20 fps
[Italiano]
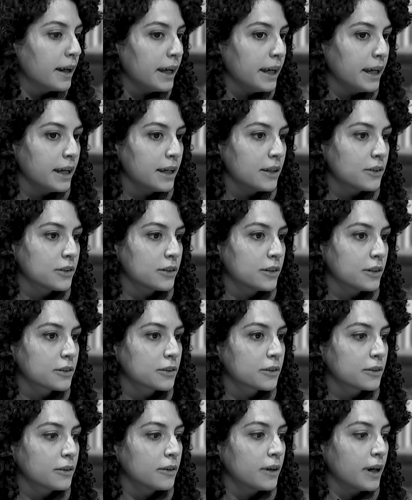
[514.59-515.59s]
e ce ne
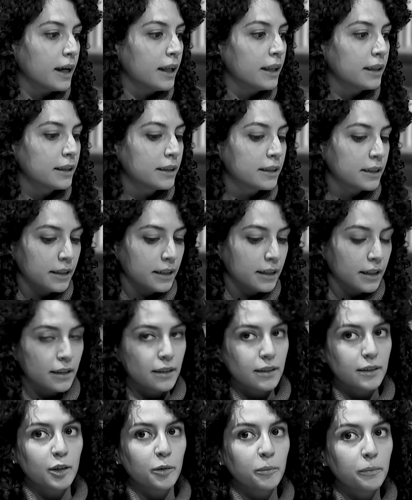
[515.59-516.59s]
sono altri, ad
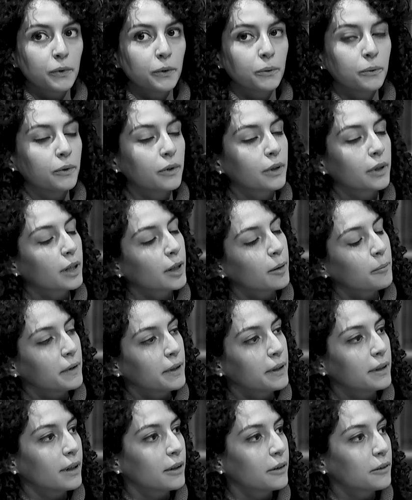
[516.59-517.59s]
esempio uno che è
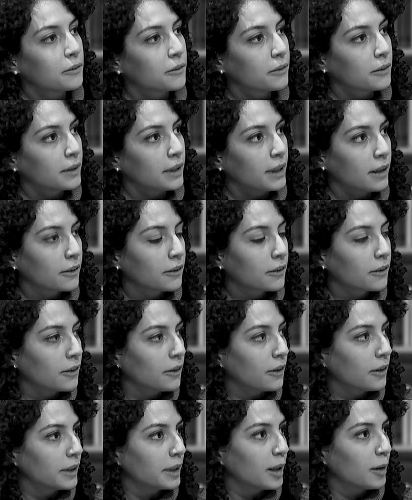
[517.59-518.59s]
ambientato nella
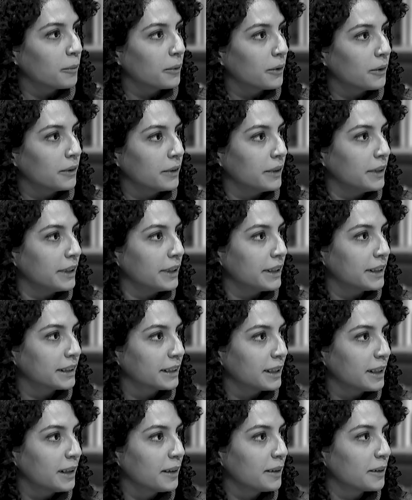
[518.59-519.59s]
colonia
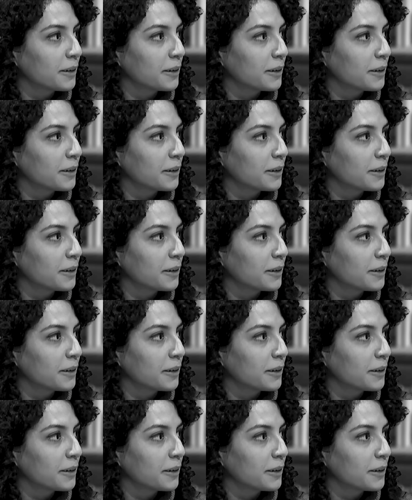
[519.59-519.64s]
bolognese